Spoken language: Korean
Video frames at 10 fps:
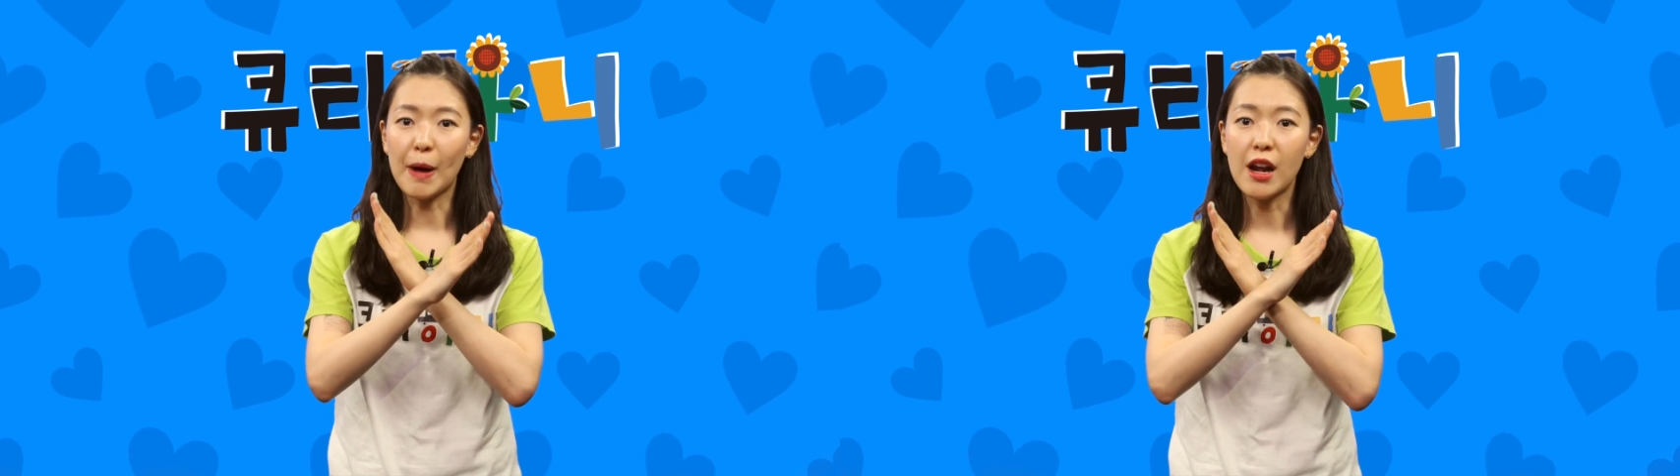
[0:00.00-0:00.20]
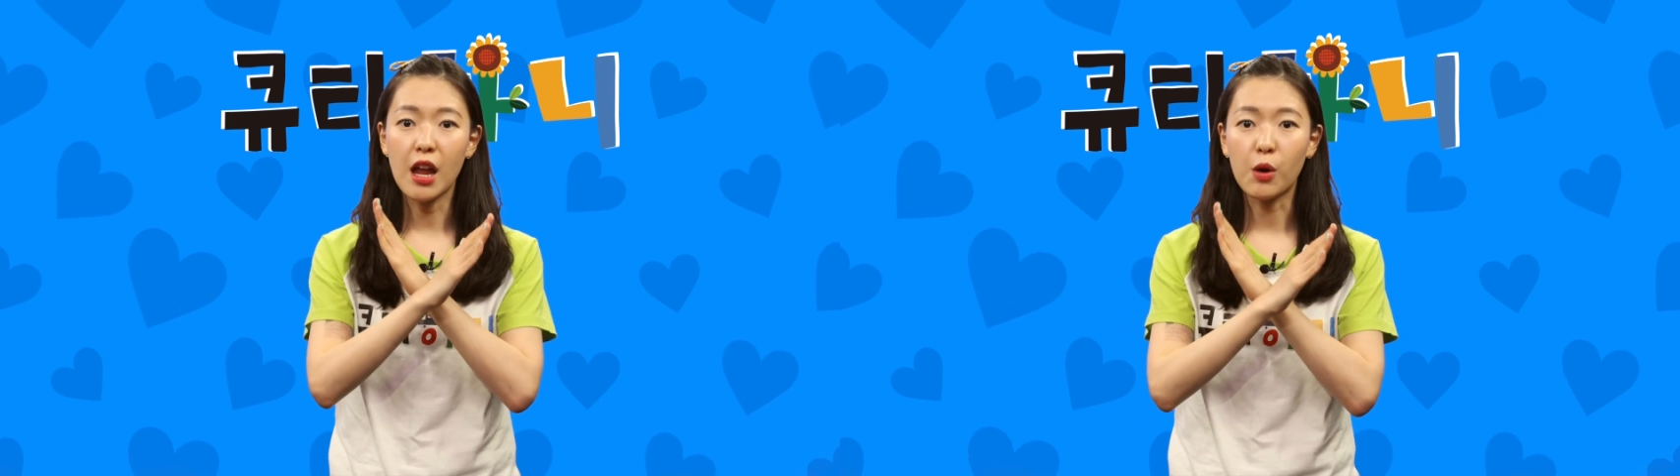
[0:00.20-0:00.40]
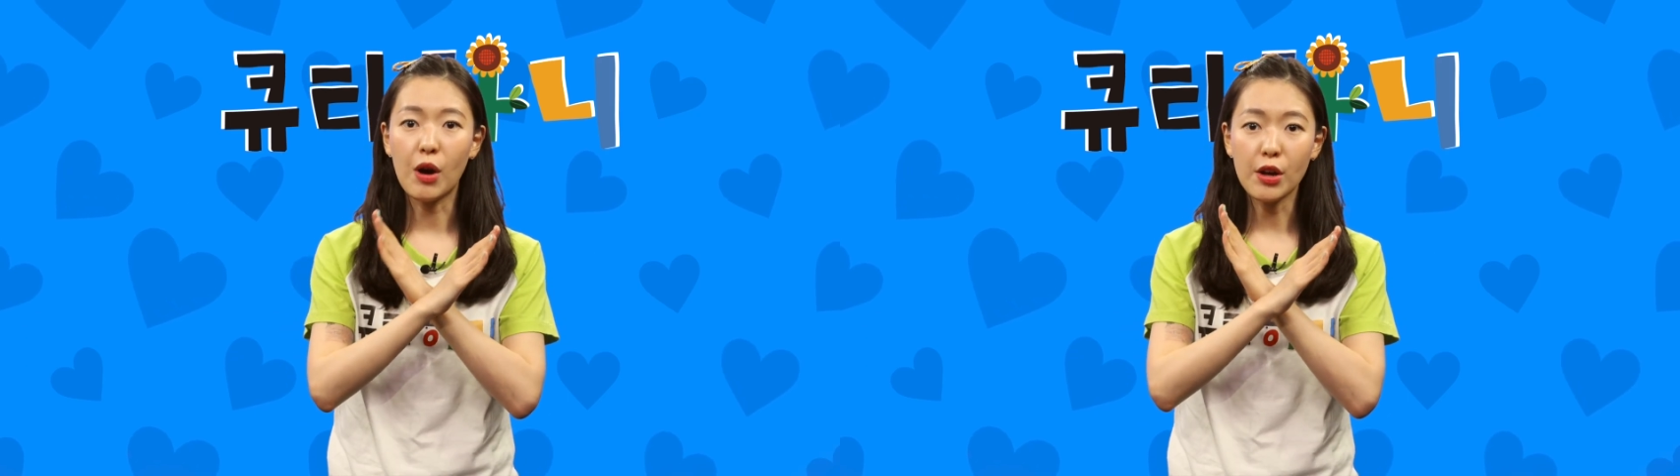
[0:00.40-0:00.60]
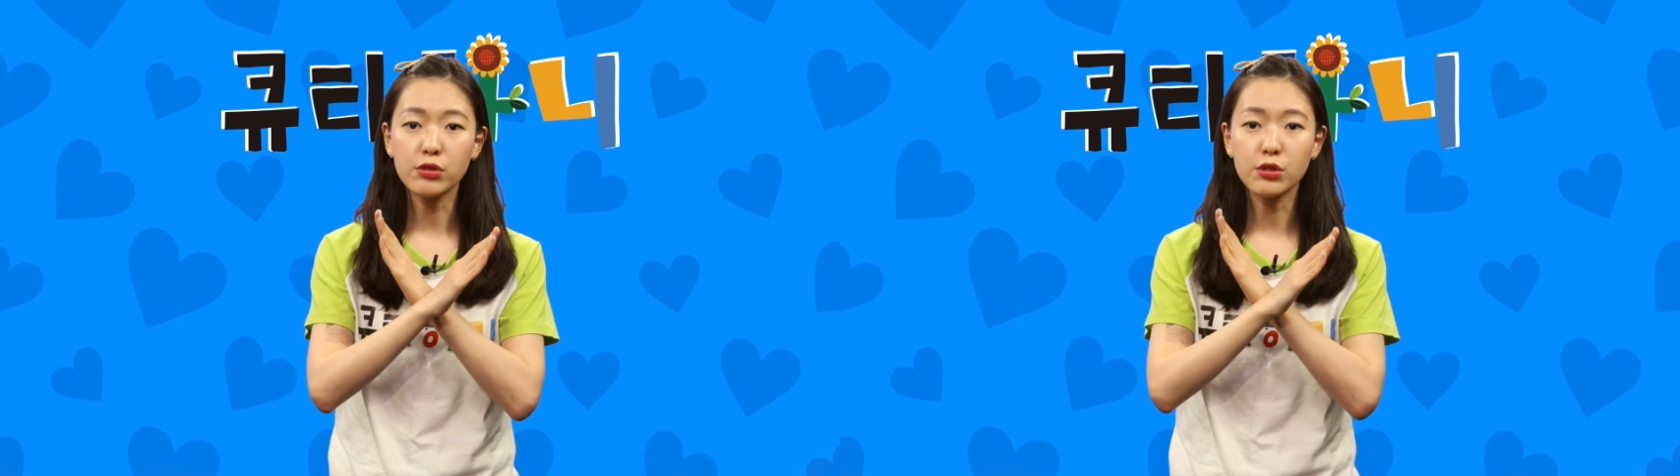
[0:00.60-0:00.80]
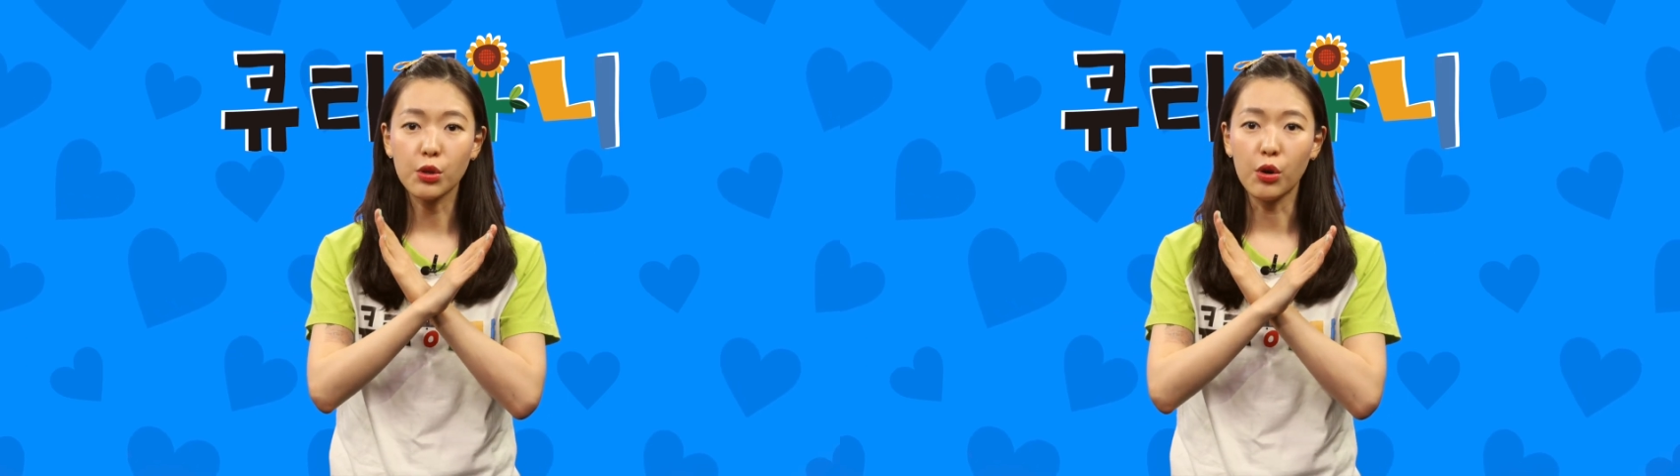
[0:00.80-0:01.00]
말라고
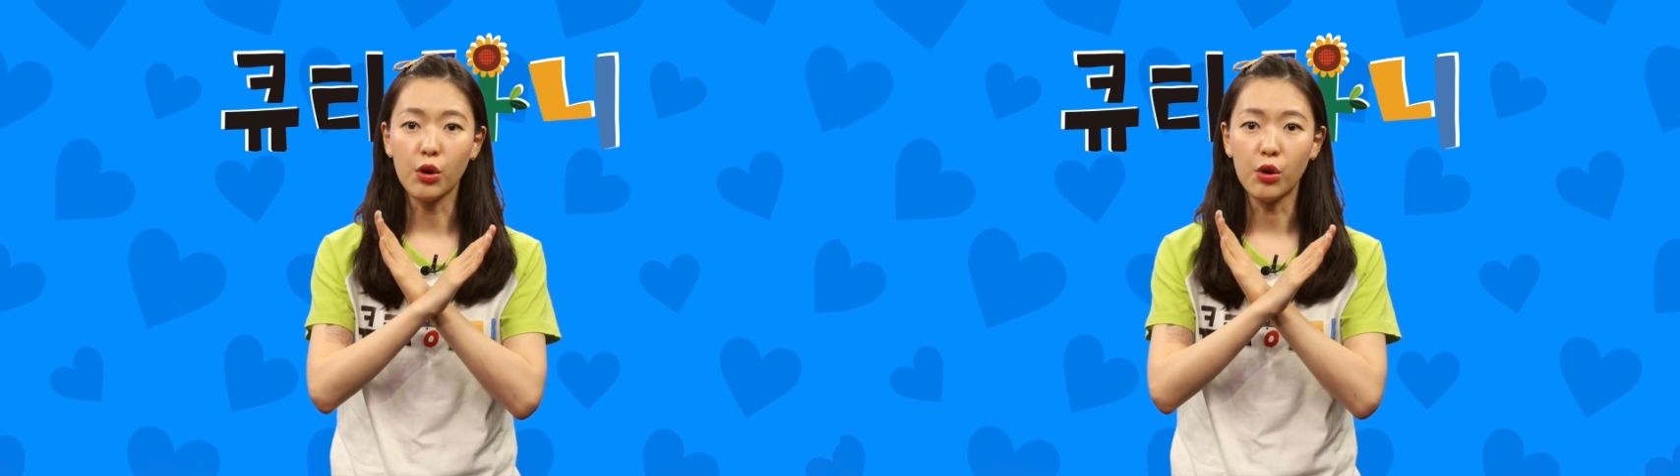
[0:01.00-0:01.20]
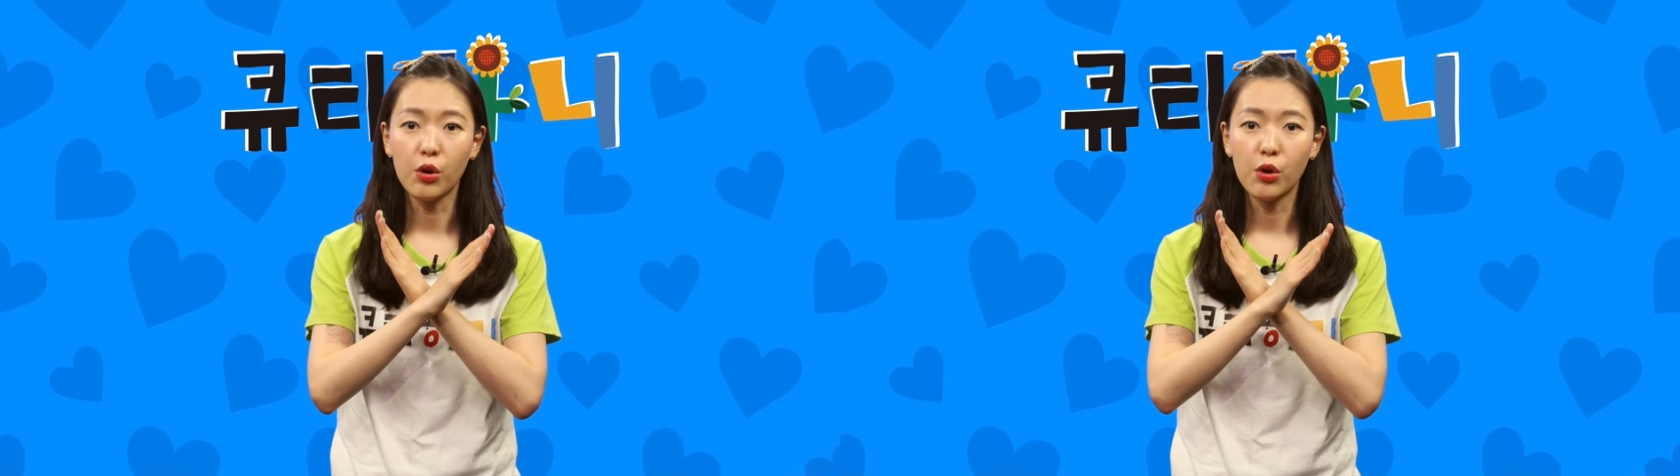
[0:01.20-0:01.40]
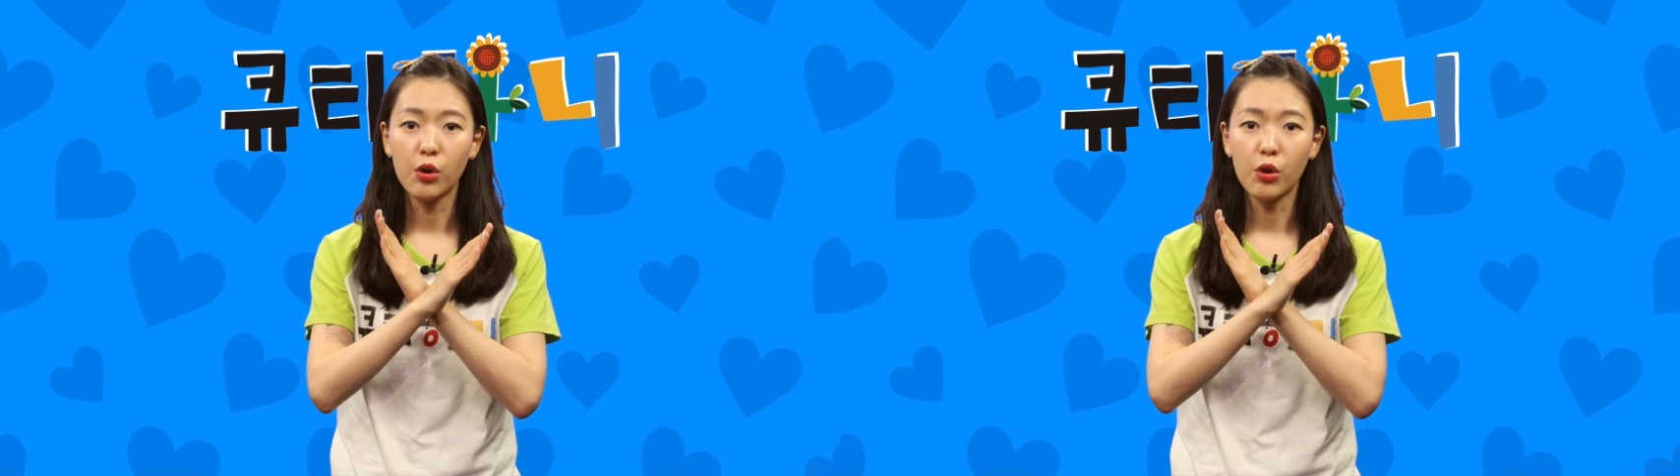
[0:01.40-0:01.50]
하였어요.